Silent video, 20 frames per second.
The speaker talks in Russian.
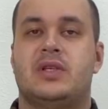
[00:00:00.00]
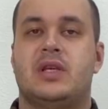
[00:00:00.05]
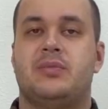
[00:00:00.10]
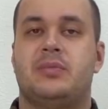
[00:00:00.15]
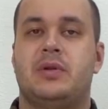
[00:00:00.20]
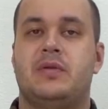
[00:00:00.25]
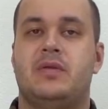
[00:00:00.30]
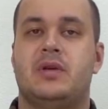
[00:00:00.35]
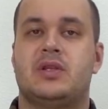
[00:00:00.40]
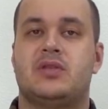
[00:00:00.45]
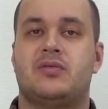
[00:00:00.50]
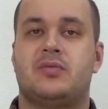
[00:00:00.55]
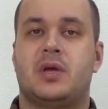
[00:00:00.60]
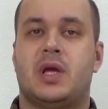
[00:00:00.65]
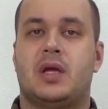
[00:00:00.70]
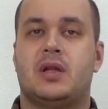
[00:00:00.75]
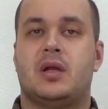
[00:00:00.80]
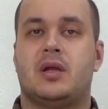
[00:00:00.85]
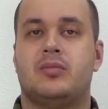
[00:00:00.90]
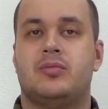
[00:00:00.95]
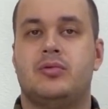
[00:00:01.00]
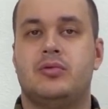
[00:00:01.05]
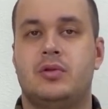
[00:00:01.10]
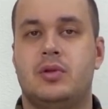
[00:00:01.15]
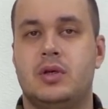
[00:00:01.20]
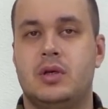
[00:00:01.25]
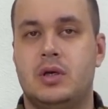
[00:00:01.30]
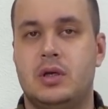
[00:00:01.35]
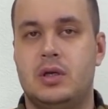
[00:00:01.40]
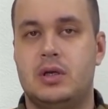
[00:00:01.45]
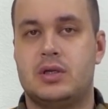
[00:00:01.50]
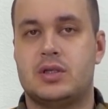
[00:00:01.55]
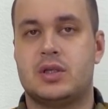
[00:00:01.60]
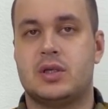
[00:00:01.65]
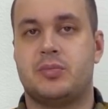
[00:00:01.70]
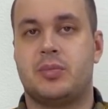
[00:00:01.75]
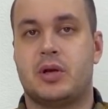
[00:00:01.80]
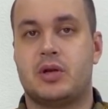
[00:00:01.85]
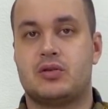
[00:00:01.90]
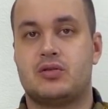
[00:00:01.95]
привет, с вами канал Будда Гришна.
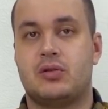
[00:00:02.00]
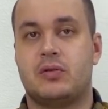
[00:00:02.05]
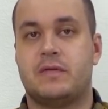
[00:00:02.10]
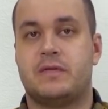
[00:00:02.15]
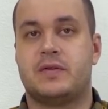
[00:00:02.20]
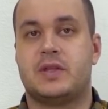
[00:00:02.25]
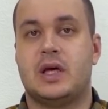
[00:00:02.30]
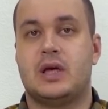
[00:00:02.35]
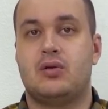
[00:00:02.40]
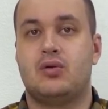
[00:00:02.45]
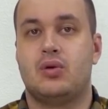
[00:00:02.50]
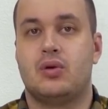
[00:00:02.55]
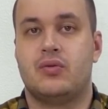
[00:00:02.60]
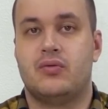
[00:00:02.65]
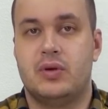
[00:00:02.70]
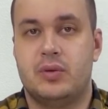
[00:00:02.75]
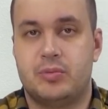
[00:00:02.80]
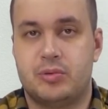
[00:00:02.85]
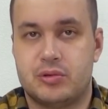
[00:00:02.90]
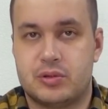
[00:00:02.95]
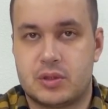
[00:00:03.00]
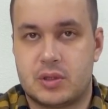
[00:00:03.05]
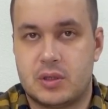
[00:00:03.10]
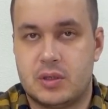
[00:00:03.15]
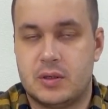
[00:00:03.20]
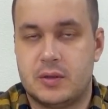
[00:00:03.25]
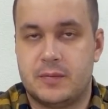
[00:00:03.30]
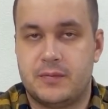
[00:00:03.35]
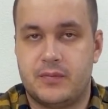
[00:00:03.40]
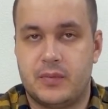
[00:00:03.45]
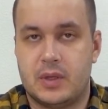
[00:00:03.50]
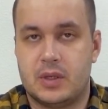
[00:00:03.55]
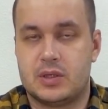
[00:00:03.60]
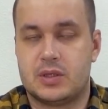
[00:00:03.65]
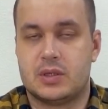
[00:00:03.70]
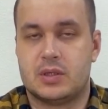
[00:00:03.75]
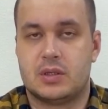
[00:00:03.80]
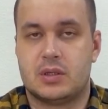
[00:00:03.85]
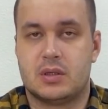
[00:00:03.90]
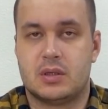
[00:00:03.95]
Прошел второй выпуск
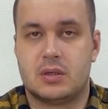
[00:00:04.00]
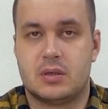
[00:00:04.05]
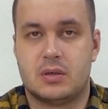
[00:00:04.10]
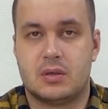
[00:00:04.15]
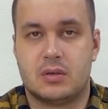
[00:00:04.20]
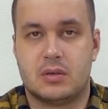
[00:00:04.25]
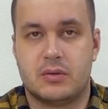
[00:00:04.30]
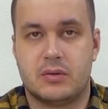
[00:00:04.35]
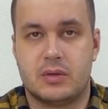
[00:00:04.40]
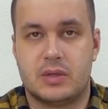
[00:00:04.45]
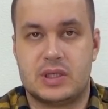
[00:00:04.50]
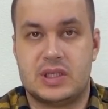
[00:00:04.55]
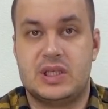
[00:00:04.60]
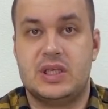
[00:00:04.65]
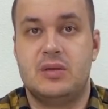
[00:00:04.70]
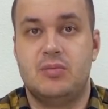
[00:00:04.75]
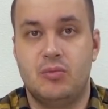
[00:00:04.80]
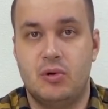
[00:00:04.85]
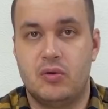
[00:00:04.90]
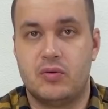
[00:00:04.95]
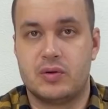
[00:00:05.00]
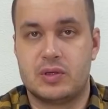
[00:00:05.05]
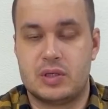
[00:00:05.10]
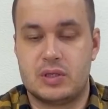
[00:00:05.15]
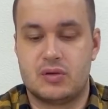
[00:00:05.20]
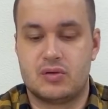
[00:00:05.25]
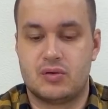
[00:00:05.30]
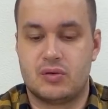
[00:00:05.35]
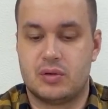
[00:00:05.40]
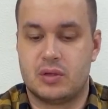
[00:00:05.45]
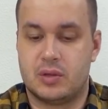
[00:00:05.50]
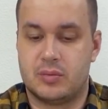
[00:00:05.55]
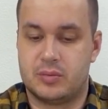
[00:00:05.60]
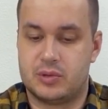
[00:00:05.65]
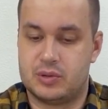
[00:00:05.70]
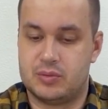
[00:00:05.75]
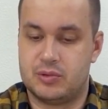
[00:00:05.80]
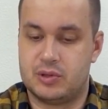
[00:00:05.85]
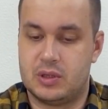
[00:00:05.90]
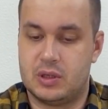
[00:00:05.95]
значит, э, седьмого сезона.
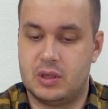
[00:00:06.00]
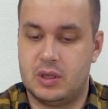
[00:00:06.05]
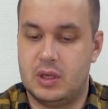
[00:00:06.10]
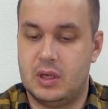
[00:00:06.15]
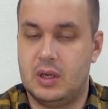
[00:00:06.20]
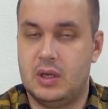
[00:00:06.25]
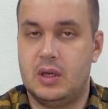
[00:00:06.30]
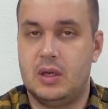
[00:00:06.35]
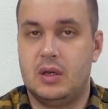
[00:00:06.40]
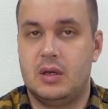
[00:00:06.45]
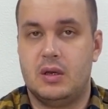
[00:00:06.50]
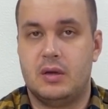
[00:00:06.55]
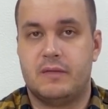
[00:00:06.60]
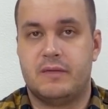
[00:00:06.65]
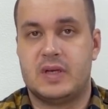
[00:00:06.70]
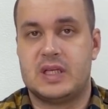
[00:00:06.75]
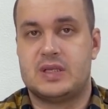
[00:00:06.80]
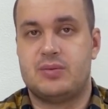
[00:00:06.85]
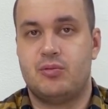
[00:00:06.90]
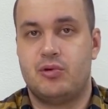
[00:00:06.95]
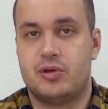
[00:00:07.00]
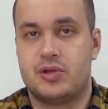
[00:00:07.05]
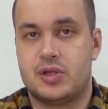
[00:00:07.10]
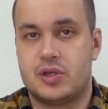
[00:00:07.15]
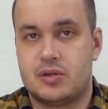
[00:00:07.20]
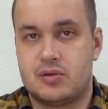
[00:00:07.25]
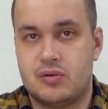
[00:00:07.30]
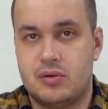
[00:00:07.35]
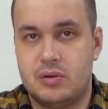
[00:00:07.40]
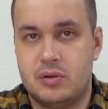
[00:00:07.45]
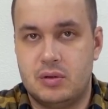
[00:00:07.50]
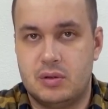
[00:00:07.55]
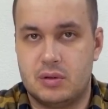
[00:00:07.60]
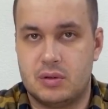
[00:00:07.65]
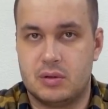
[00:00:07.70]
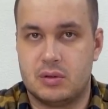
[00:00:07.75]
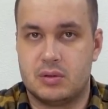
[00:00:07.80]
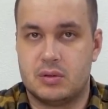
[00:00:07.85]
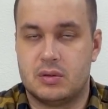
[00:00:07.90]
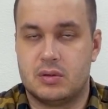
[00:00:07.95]
Почему-то восьмой сезон
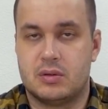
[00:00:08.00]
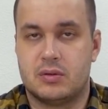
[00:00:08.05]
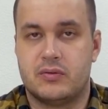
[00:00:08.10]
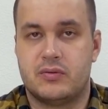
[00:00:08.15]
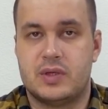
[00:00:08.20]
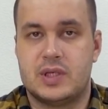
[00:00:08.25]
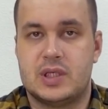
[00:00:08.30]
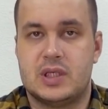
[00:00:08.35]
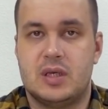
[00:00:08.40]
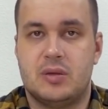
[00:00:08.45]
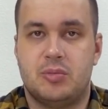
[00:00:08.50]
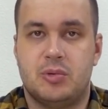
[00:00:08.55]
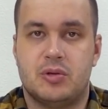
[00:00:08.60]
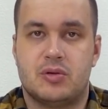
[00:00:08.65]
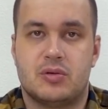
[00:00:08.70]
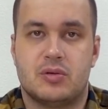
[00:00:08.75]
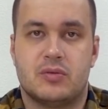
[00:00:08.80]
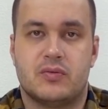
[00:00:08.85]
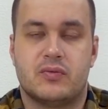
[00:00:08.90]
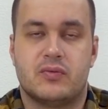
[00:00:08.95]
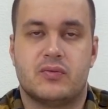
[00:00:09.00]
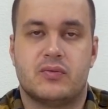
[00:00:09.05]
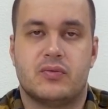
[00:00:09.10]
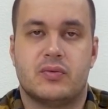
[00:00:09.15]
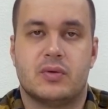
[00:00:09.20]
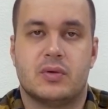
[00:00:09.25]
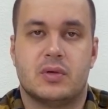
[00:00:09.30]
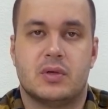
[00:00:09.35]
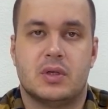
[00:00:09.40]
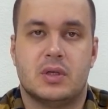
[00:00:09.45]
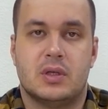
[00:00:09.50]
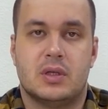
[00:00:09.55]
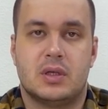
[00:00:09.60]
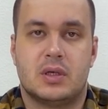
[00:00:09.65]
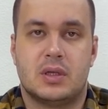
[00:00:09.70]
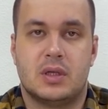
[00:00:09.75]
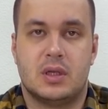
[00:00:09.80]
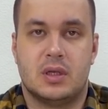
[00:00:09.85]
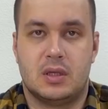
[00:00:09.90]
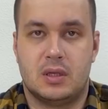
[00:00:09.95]
э, везде пишут в
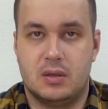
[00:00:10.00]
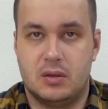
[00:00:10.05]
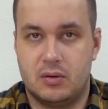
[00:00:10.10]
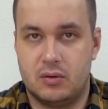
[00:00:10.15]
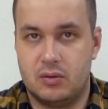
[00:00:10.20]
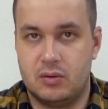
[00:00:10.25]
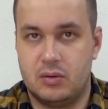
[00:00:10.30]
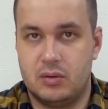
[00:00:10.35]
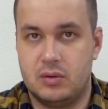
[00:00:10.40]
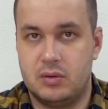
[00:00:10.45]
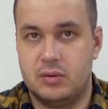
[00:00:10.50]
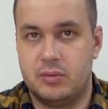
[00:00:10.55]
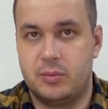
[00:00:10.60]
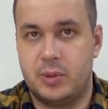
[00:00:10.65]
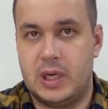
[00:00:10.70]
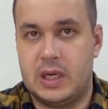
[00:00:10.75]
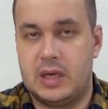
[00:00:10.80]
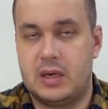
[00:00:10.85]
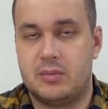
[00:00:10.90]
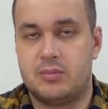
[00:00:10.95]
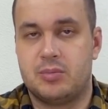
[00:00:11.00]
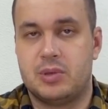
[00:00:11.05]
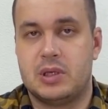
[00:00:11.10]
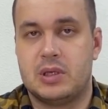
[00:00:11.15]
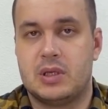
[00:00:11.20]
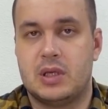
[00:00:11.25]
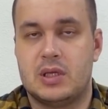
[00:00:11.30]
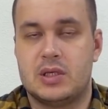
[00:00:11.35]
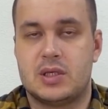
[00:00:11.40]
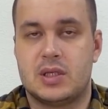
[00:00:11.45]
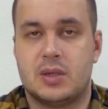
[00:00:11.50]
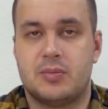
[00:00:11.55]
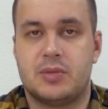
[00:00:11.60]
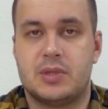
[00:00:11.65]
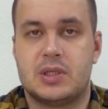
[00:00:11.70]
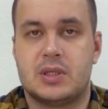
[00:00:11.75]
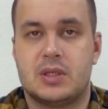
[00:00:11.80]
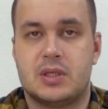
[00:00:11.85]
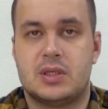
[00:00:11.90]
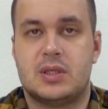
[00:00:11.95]
интернете, но в программе передач
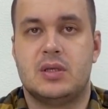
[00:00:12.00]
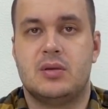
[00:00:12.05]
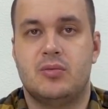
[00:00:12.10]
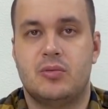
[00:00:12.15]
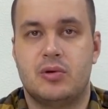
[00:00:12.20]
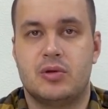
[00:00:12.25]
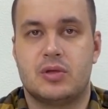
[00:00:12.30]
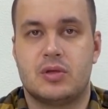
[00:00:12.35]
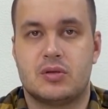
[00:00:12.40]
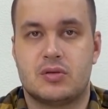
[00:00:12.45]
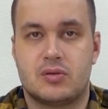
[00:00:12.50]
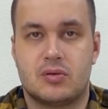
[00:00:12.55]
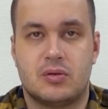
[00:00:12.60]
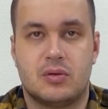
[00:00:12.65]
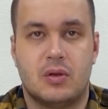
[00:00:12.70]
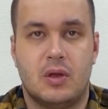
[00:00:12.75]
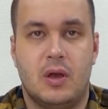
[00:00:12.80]
написано седьмой сезон